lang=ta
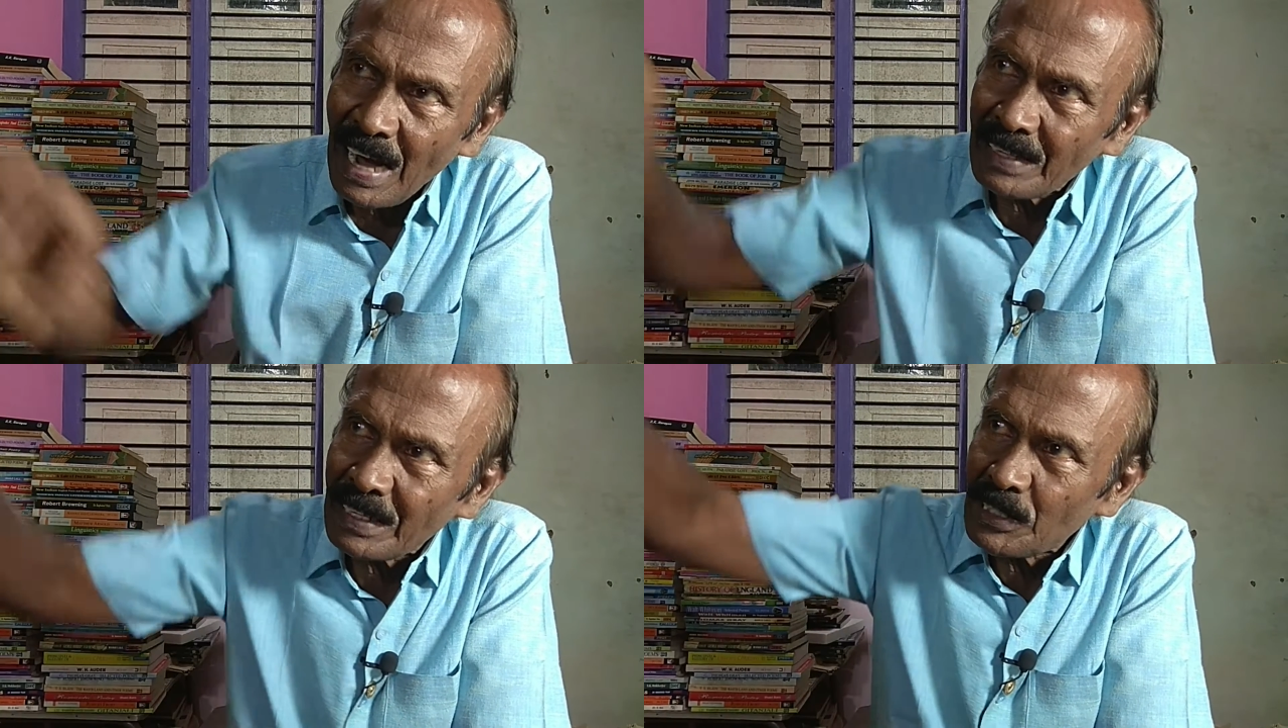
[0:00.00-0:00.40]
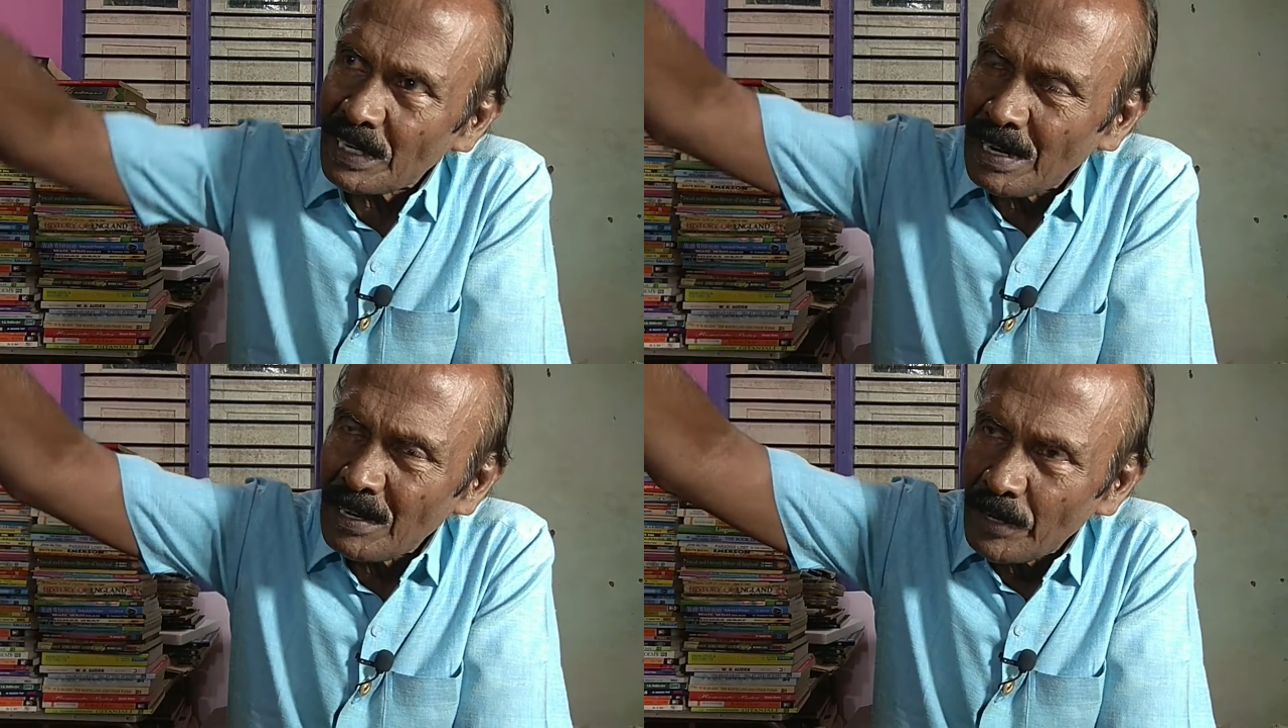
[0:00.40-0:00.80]
அந்த
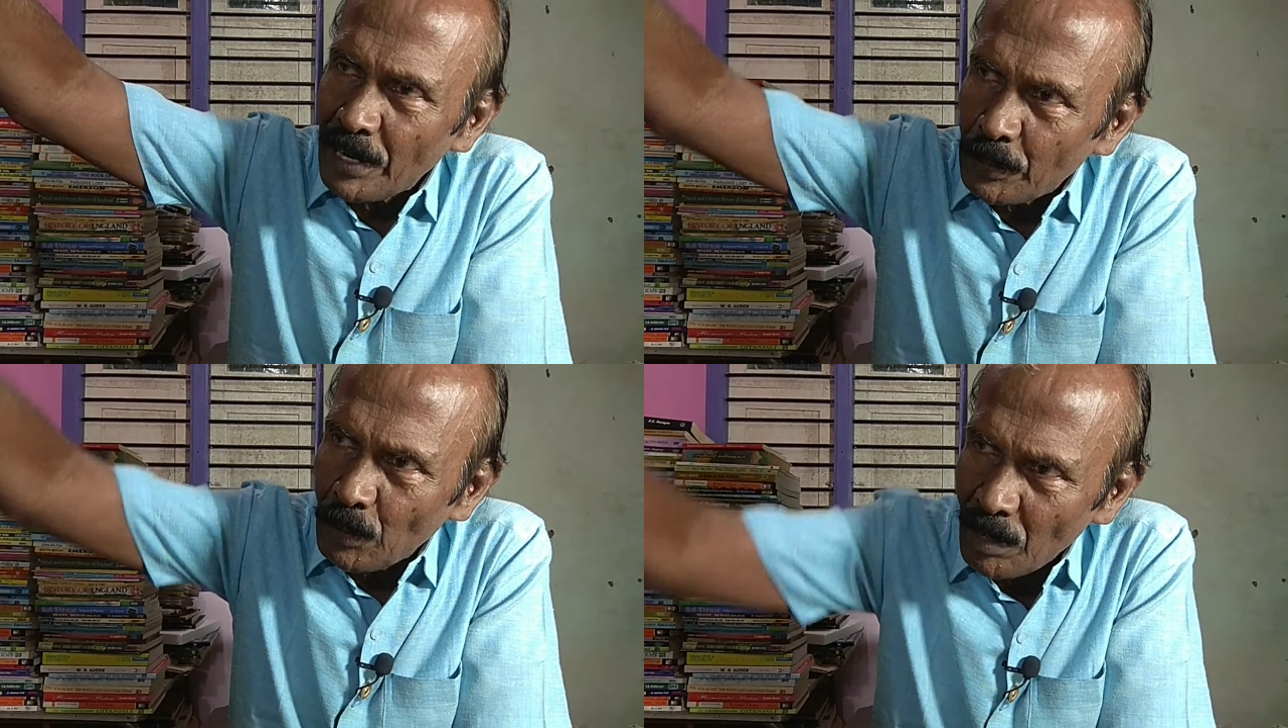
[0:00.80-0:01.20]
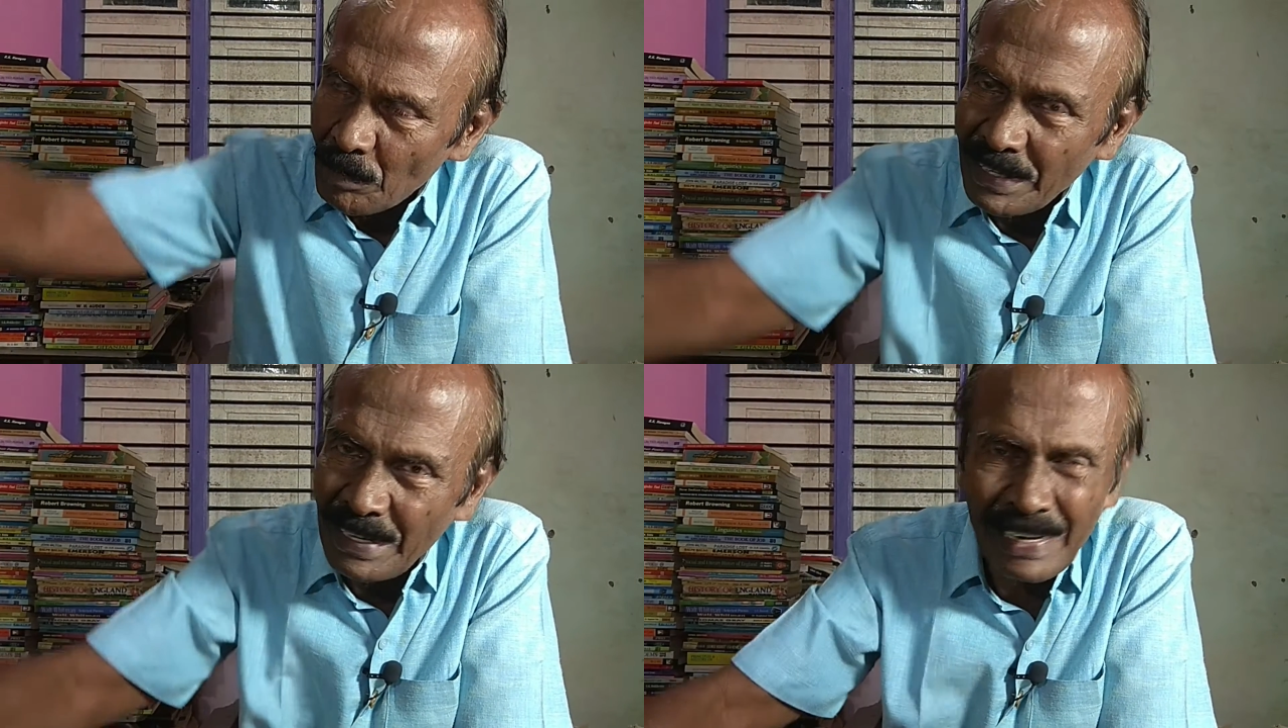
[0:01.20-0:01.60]
ஜன்னலினுடைய டோர்
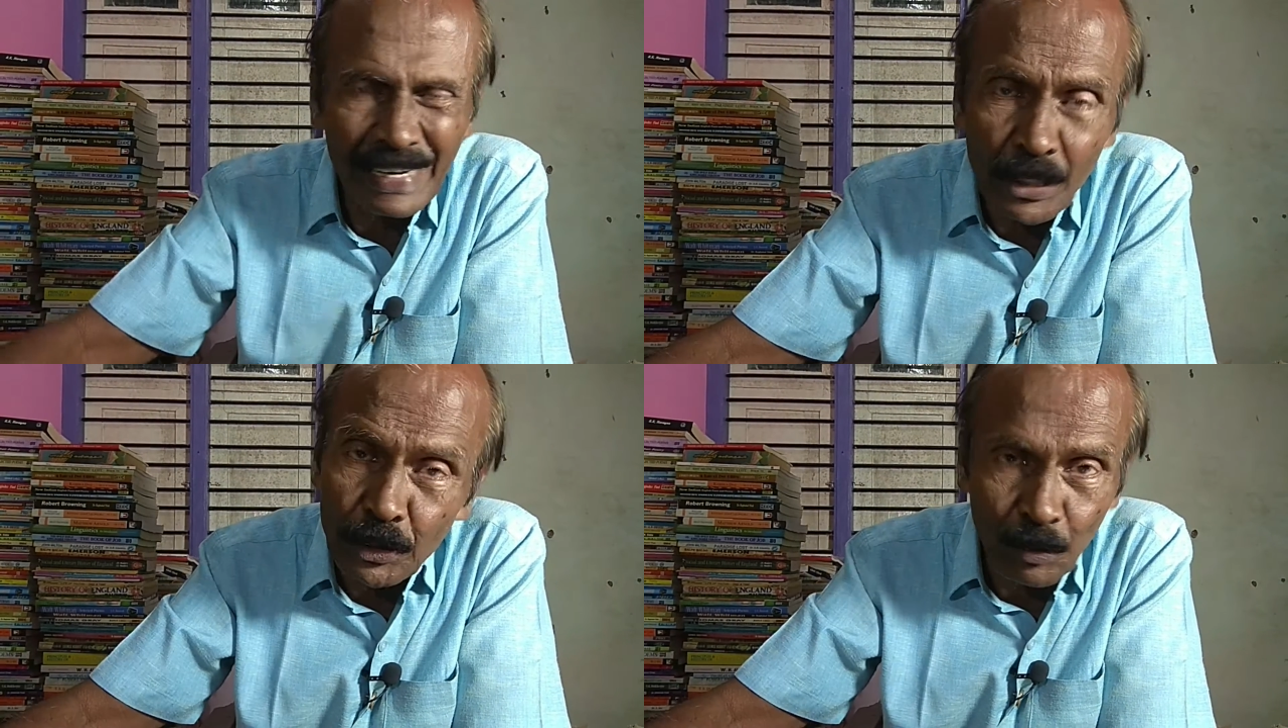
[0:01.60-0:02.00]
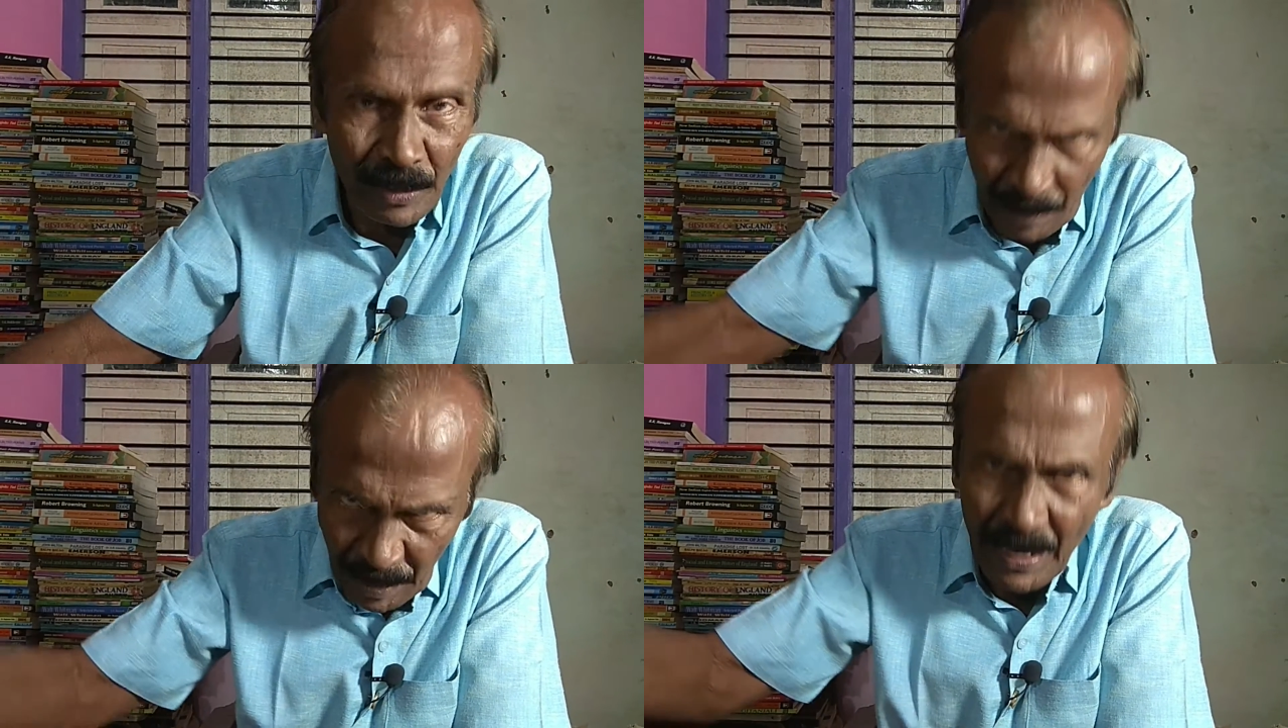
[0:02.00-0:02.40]
அப்படி கீழே இழுத்து
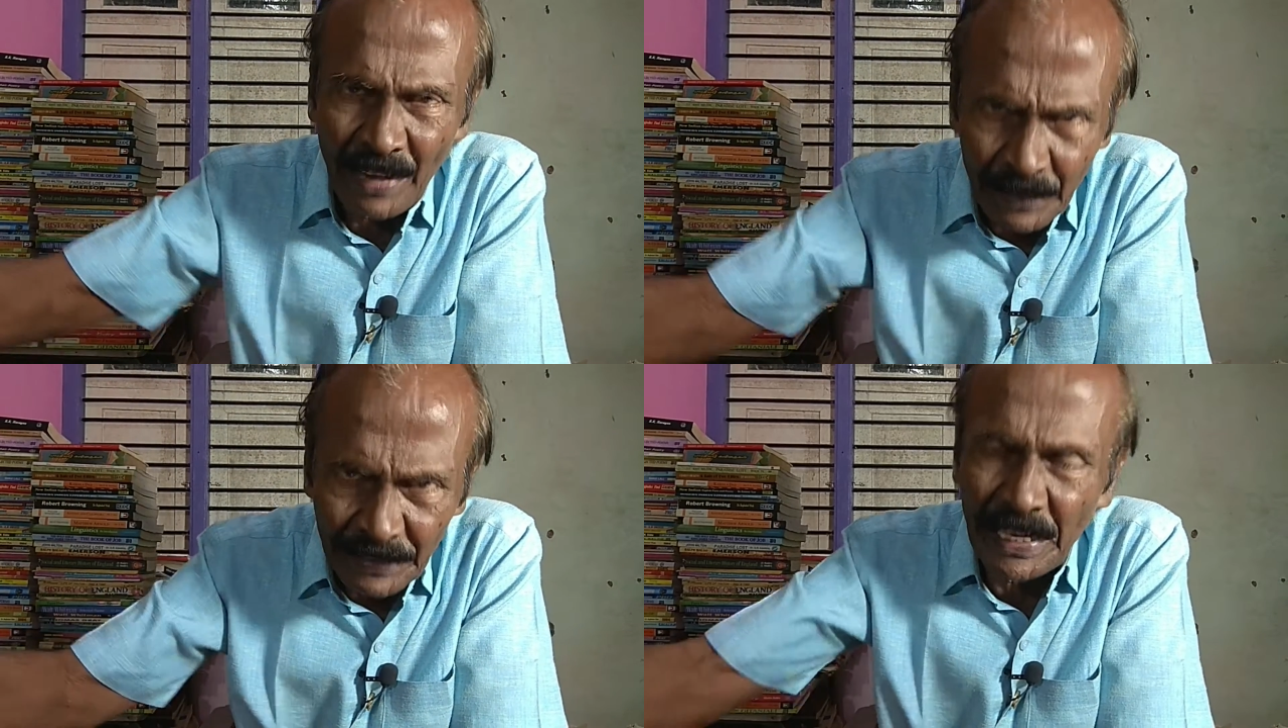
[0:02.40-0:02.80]
விடுறார் அந்த